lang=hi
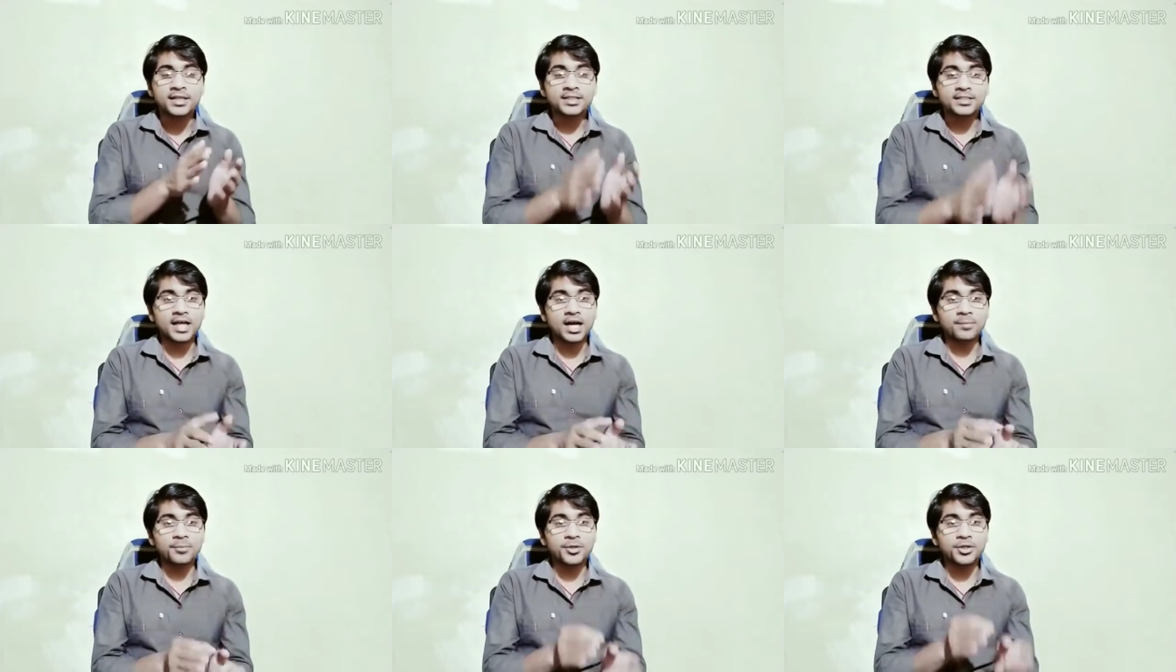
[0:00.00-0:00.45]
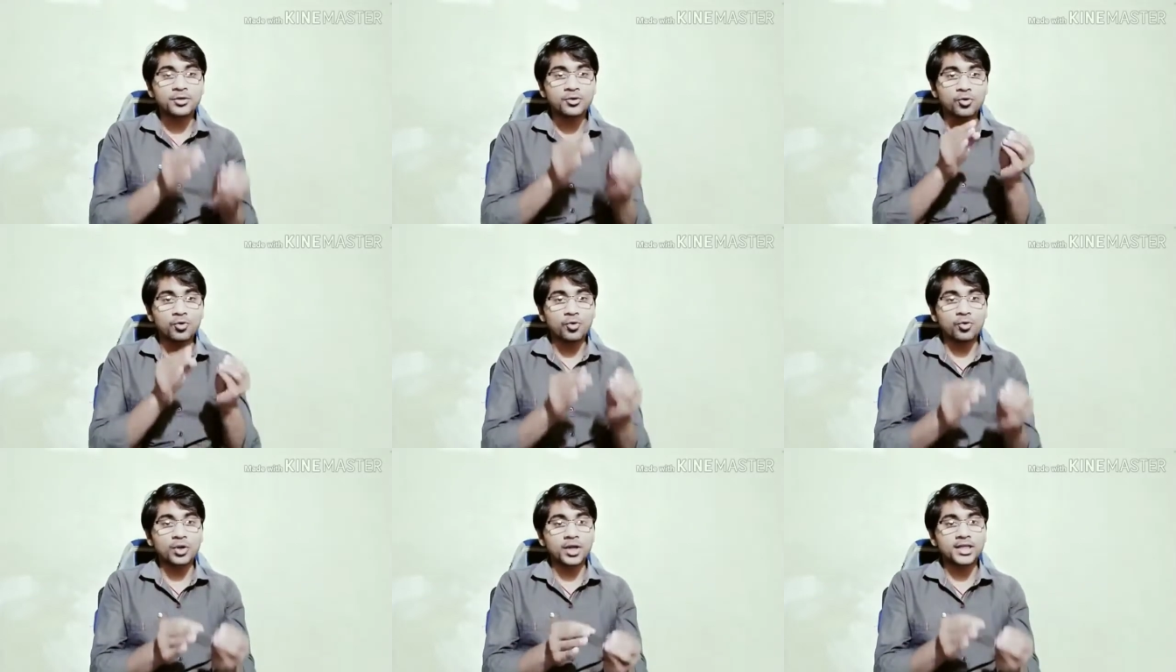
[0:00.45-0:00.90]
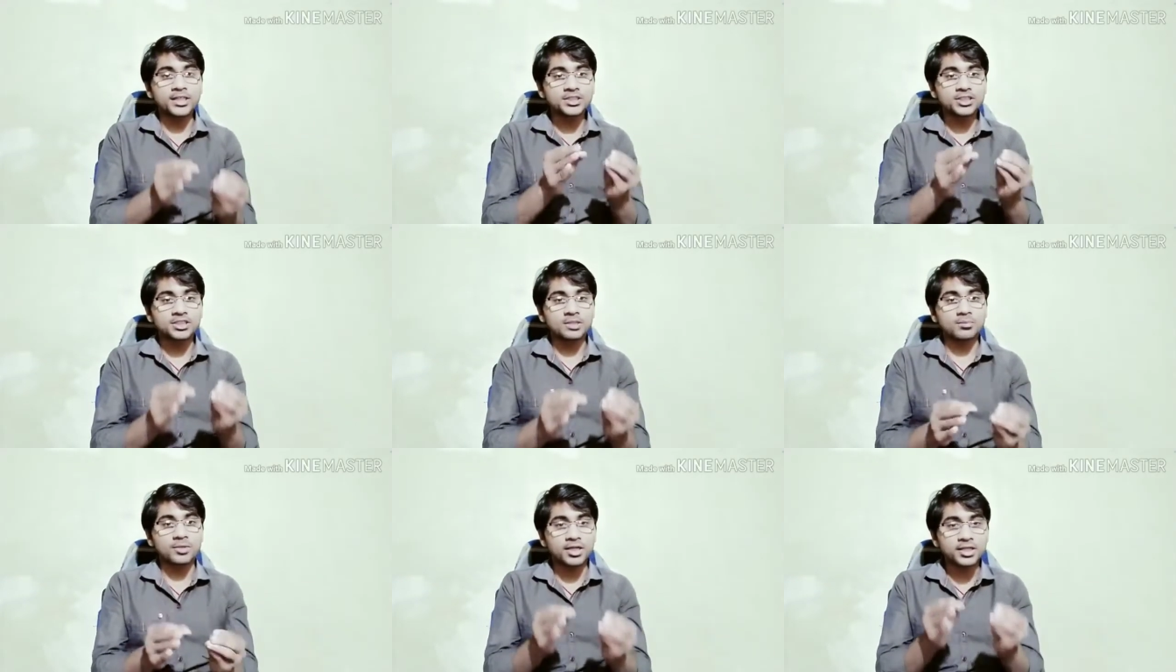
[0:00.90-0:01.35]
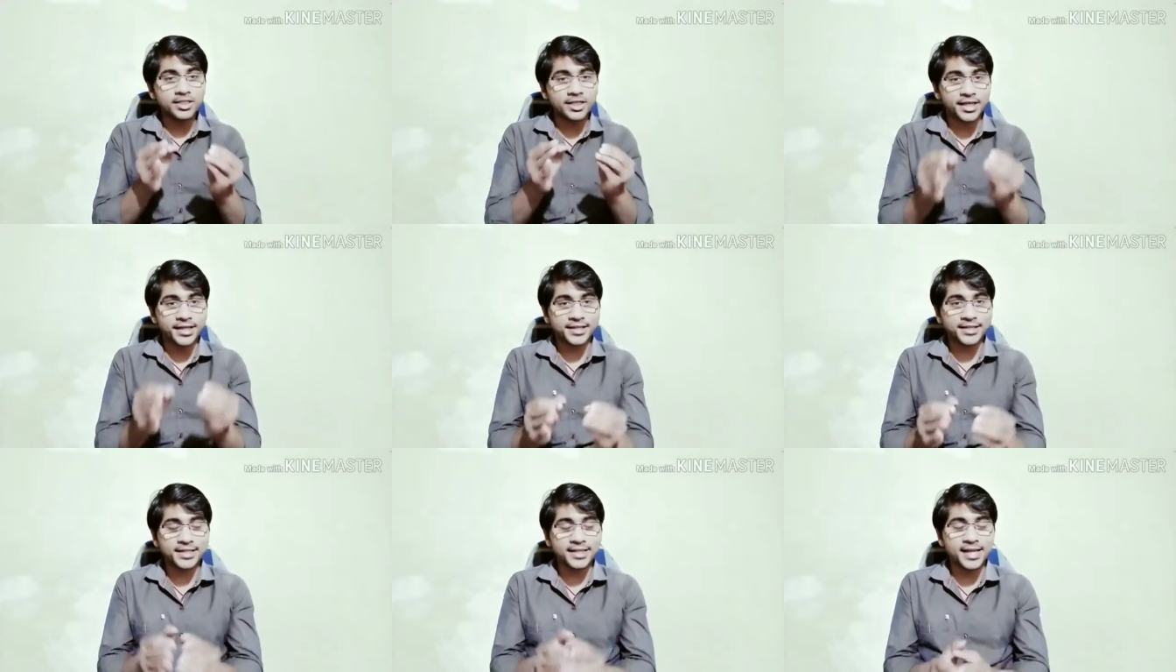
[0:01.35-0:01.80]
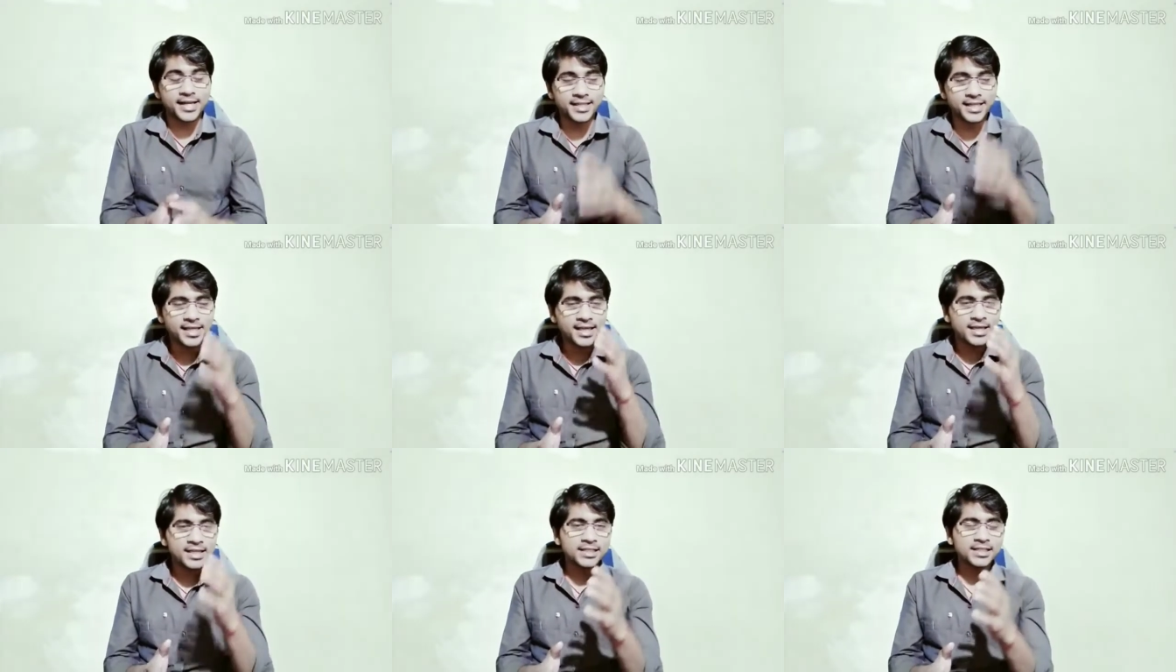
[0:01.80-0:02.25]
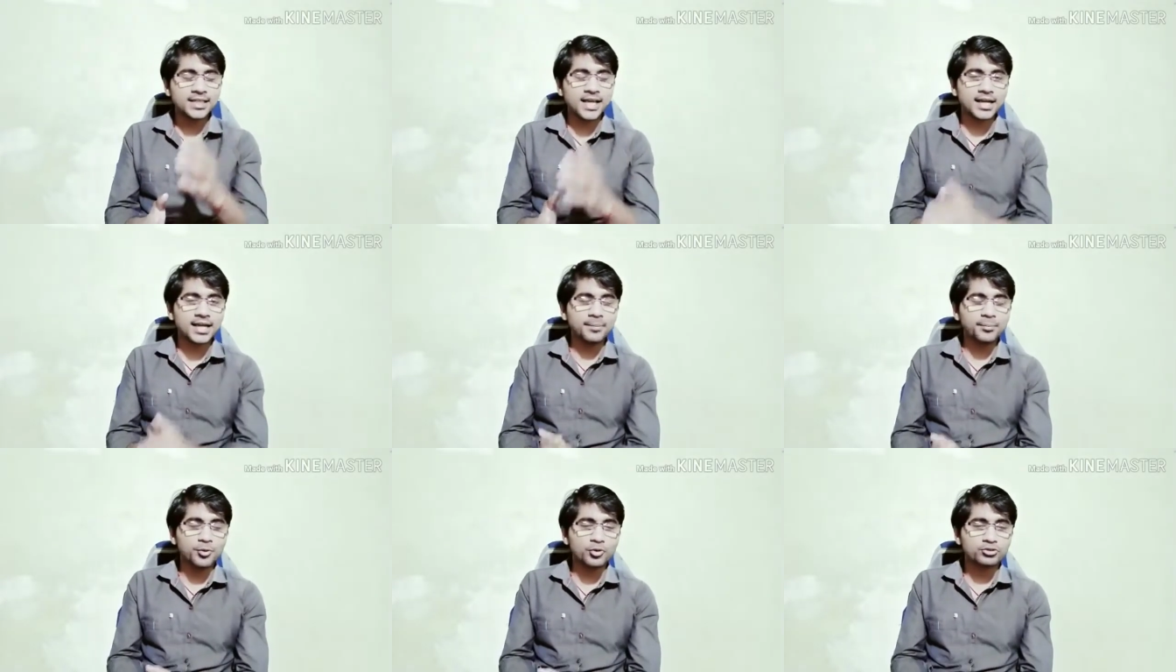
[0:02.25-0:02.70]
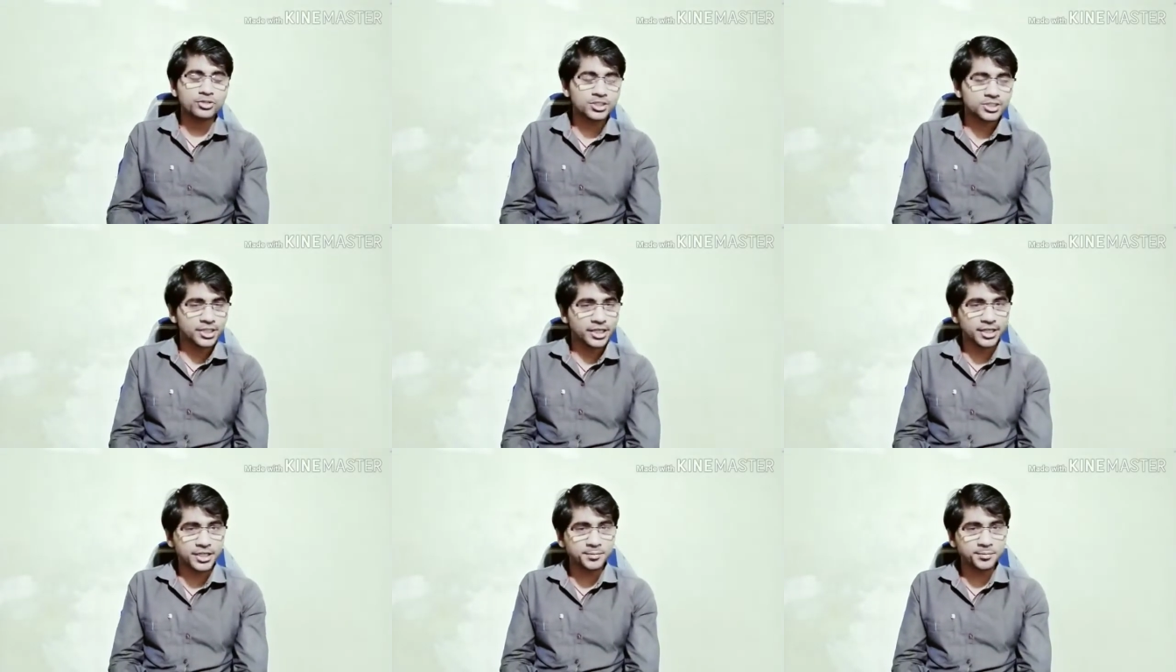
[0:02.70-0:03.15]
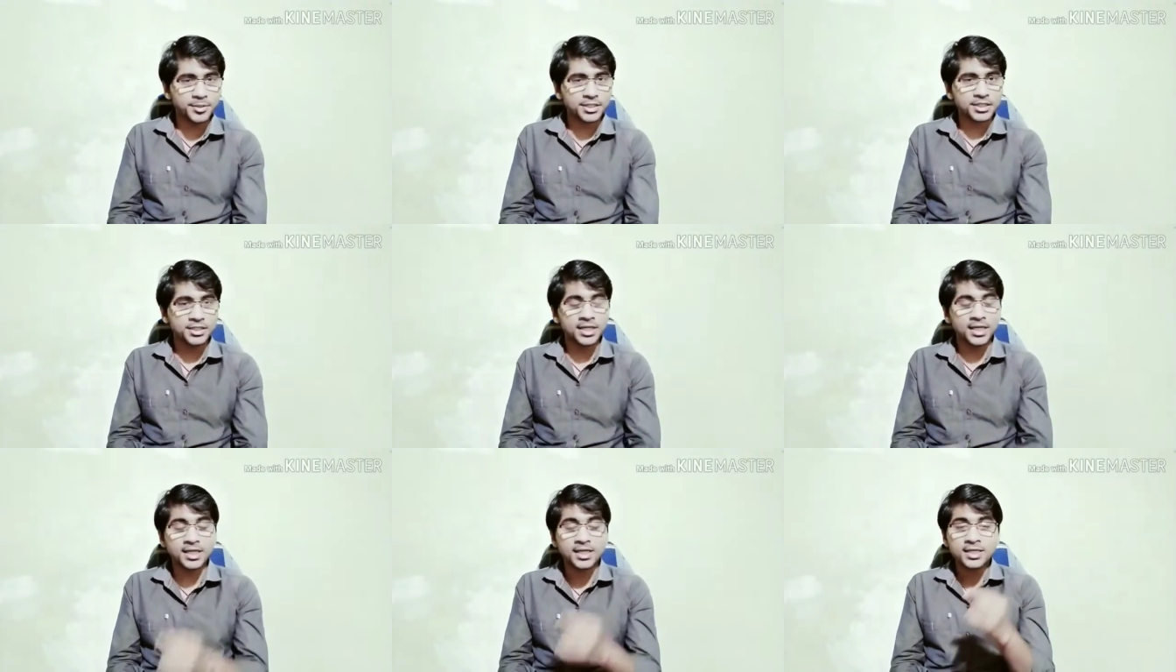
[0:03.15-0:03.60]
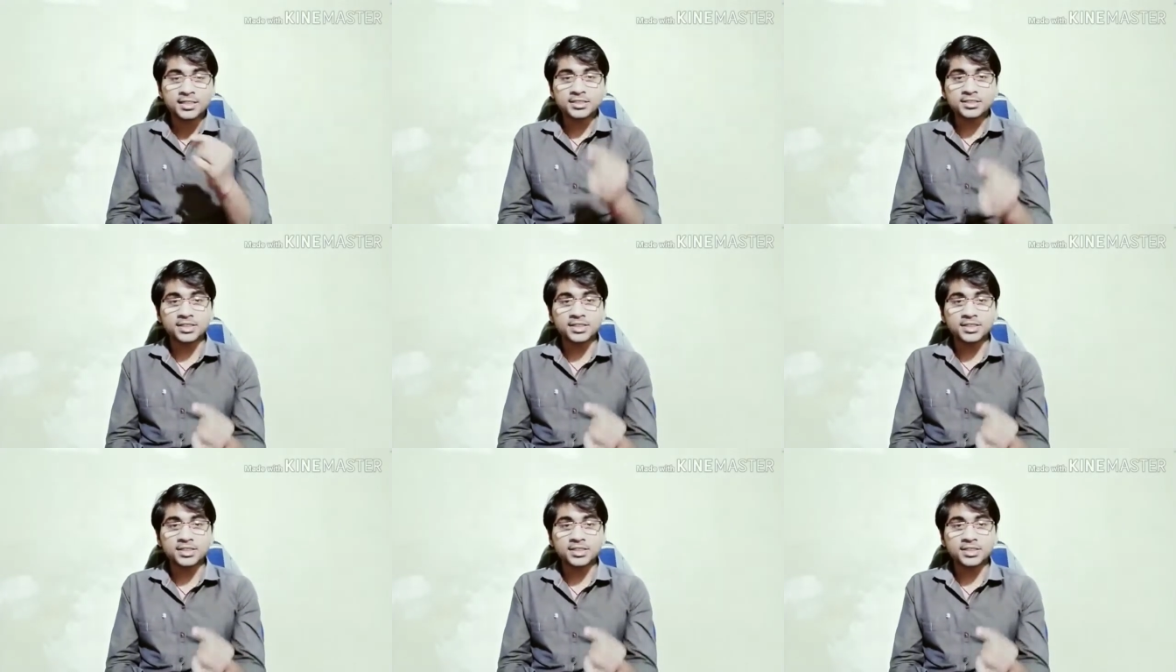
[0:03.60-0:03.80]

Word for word: या फिर ऑनलाइन सामान खरीदने के लिए क्या क्या प्रोसेस करनी पड़ती है